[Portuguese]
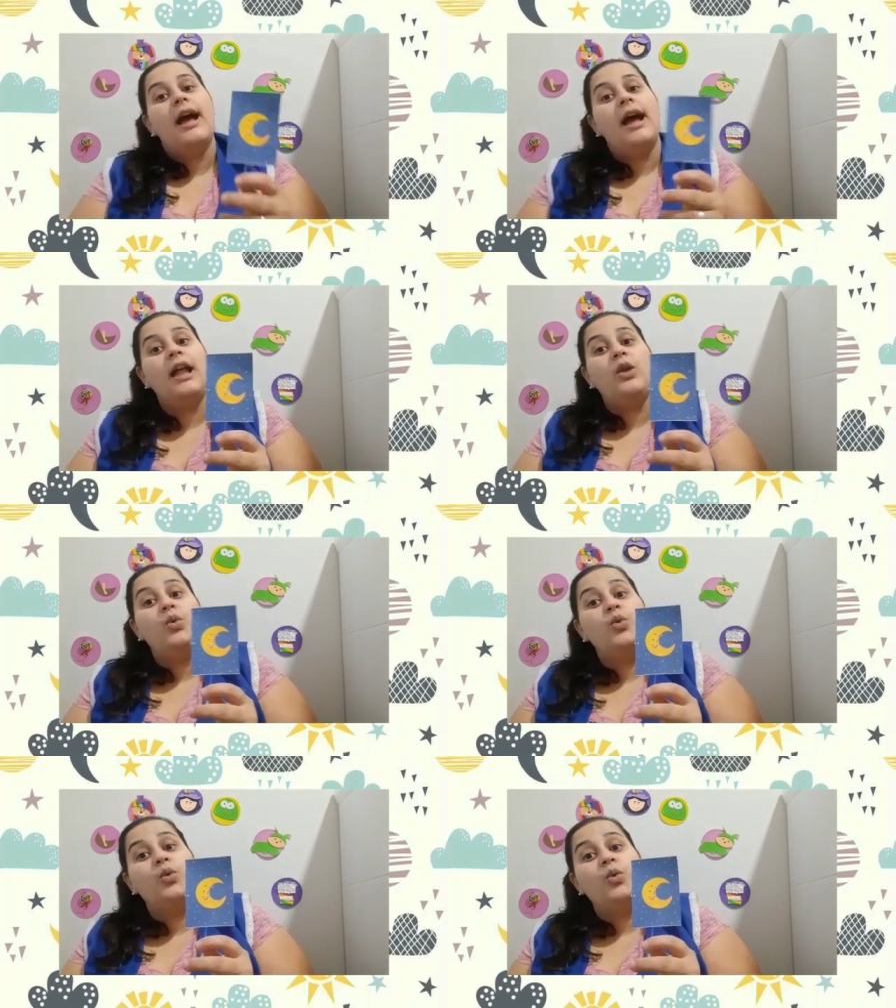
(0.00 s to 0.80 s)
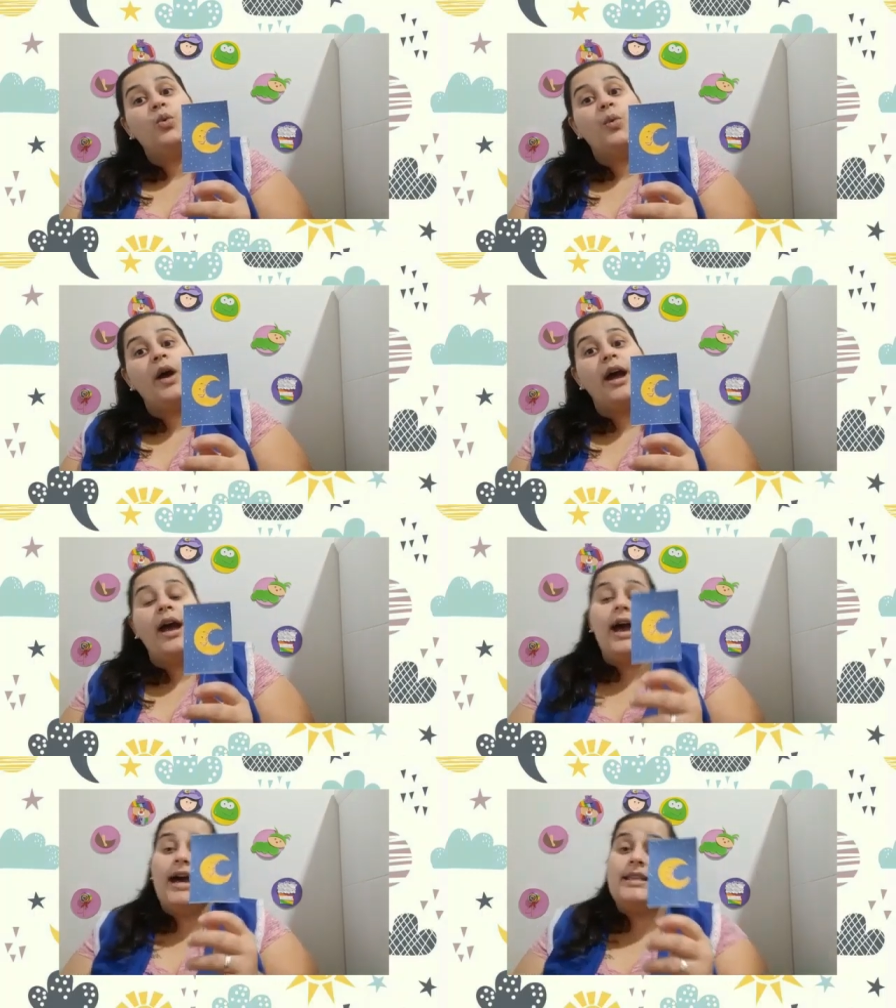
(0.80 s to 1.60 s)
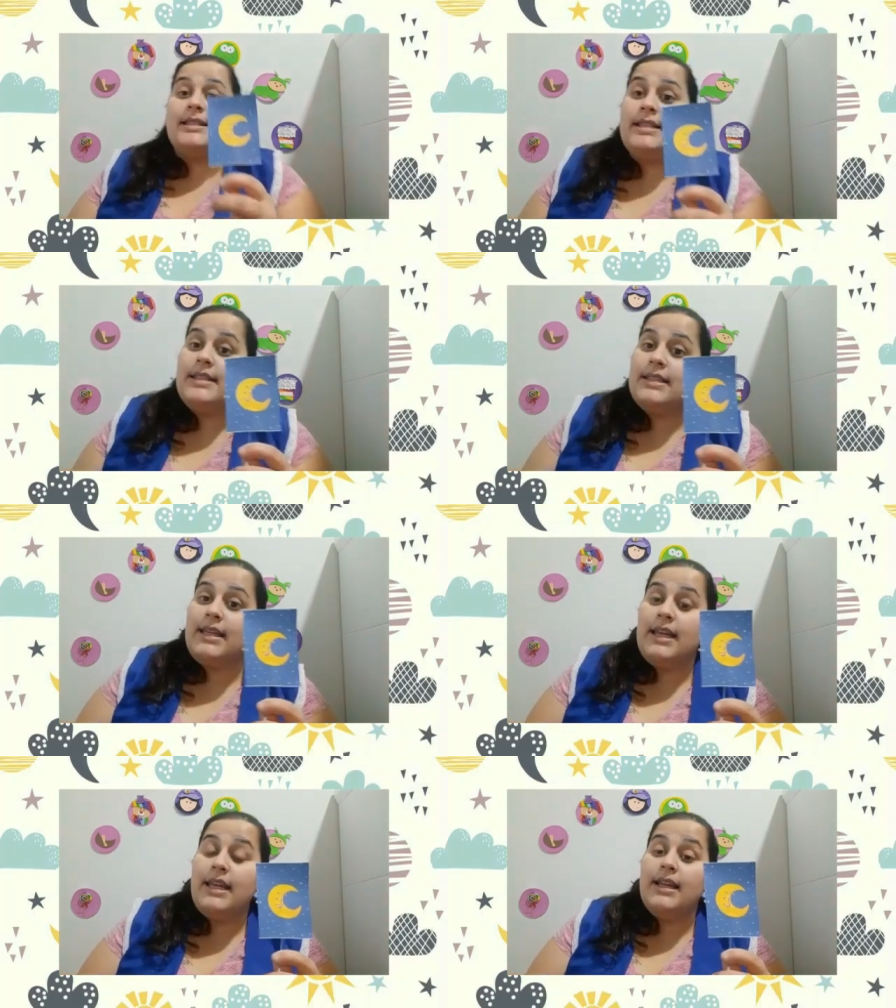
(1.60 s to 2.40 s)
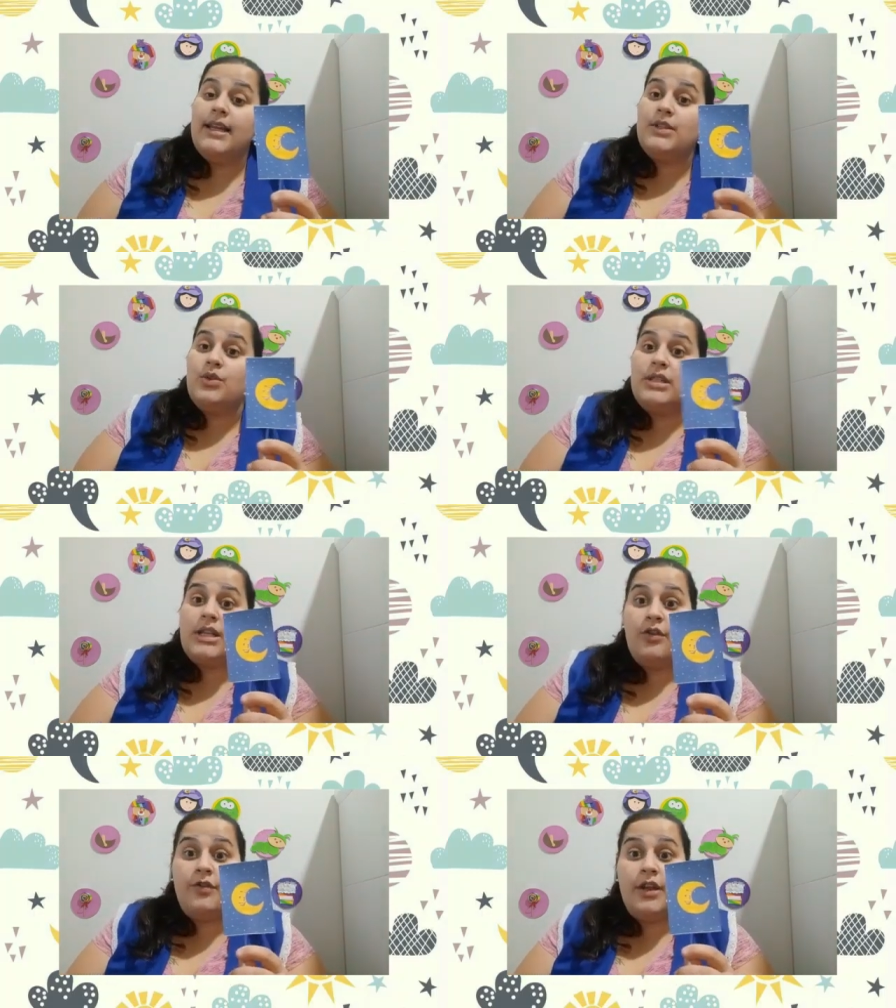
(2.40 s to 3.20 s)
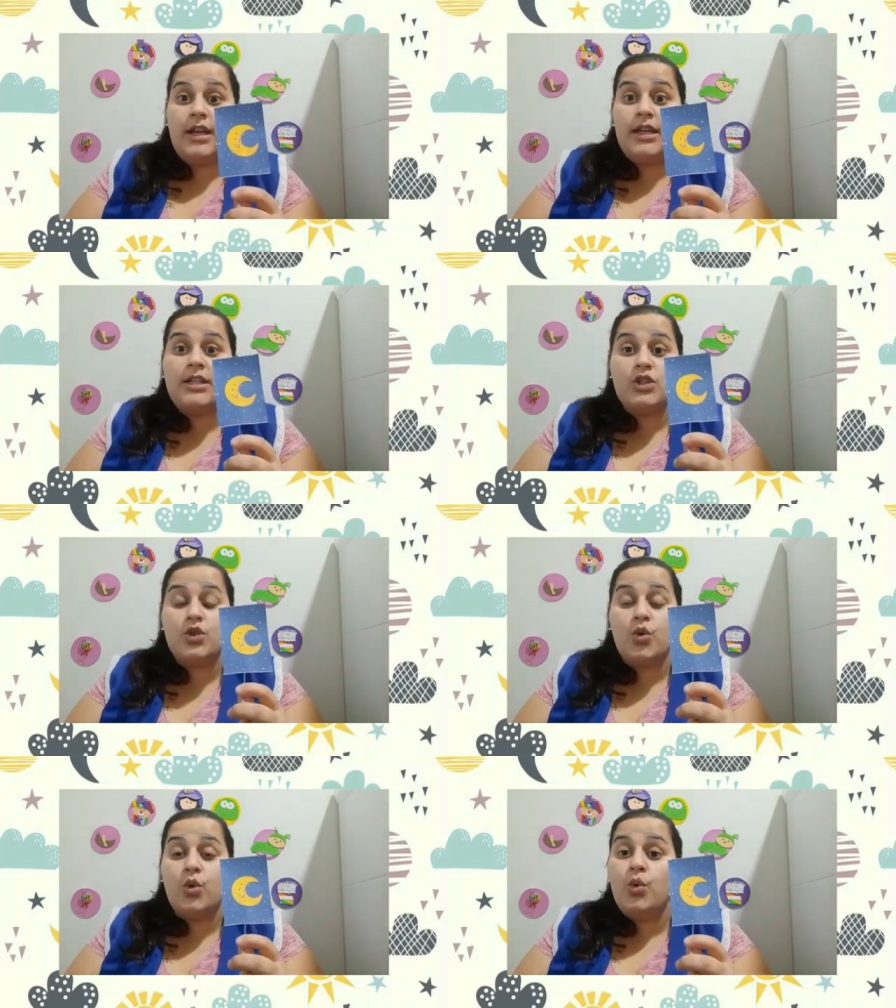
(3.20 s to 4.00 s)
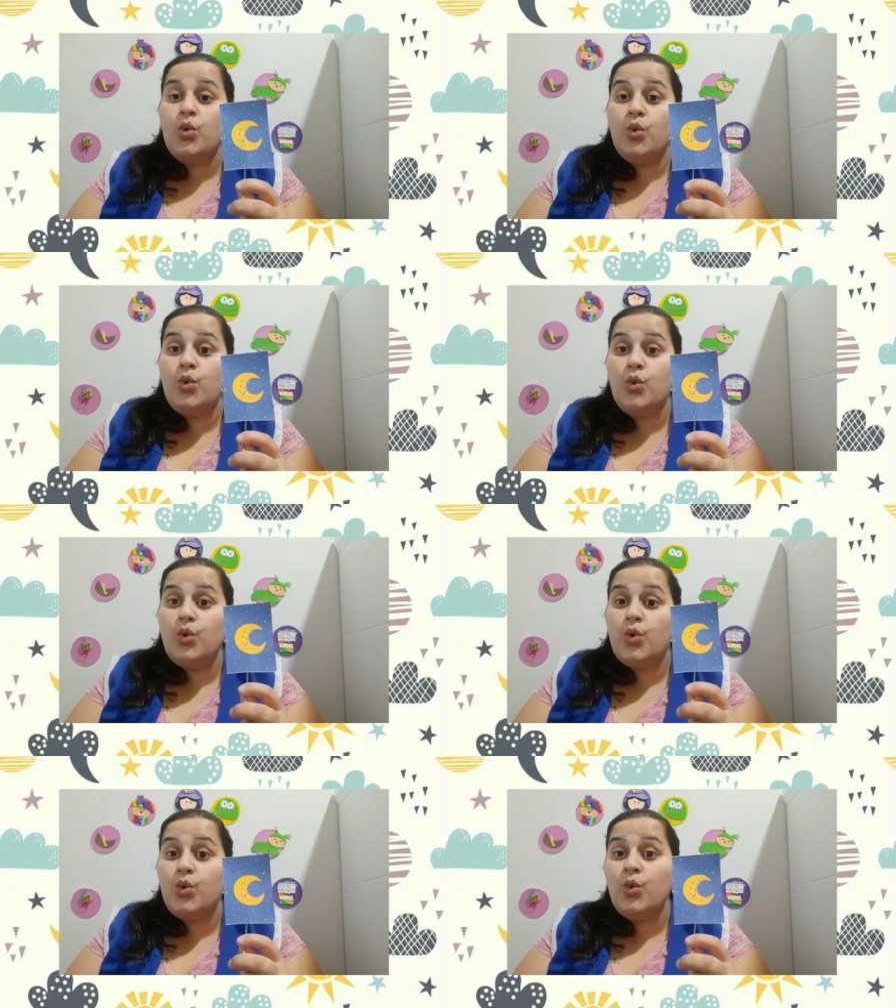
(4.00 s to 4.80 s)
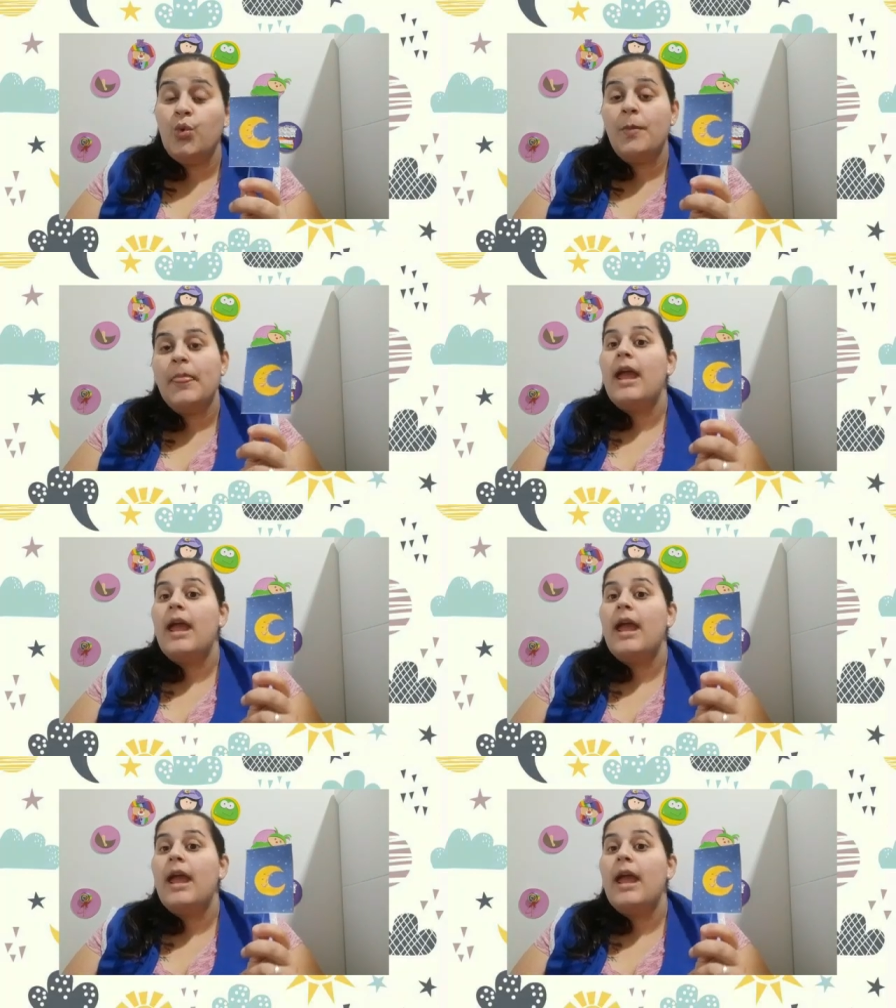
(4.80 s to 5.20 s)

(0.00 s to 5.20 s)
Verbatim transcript: A lua, as estrelas, o céu fica escuro